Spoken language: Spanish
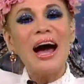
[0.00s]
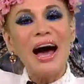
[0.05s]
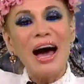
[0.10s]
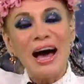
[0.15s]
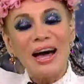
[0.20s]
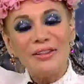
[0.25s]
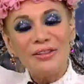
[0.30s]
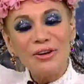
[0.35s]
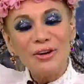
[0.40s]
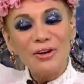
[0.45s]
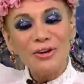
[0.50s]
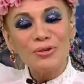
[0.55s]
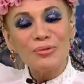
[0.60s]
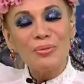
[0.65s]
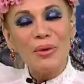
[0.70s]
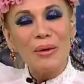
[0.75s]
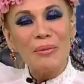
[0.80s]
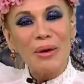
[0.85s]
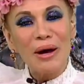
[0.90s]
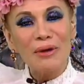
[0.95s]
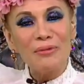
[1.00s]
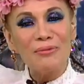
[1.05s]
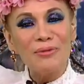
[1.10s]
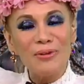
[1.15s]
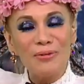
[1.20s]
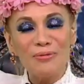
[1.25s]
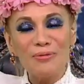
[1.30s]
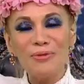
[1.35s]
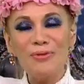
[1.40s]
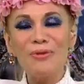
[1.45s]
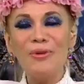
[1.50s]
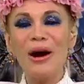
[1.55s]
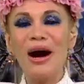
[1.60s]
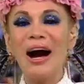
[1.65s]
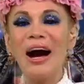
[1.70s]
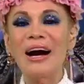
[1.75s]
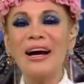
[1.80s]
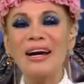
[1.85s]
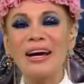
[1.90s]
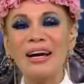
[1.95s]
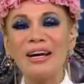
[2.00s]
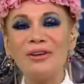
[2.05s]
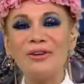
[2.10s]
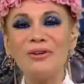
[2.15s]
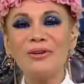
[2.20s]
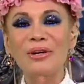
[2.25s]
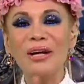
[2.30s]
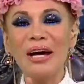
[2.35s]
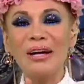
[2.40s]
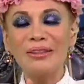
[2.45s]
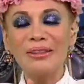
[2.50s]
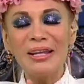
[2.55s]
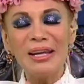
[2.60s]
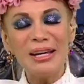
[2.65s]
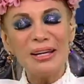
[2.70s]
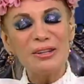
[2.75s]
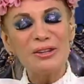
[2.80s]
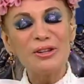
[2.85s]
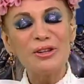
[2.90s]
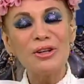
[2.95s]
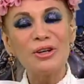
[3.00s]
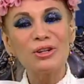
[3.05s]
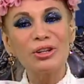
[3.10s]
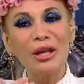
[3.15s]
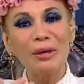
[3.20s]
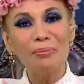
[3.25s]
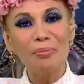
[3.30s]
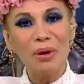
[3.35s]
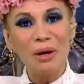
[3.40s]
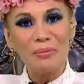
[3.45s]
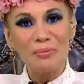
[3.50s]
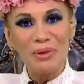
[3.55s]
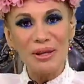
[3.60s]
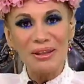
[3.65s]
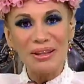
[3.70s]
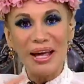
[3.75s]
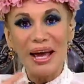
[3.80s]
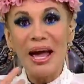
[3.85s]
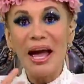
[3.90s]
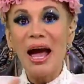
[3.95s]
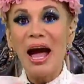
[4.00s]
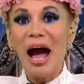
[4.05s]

adiós, bye bye, flu flu, aquello que a ti no te permite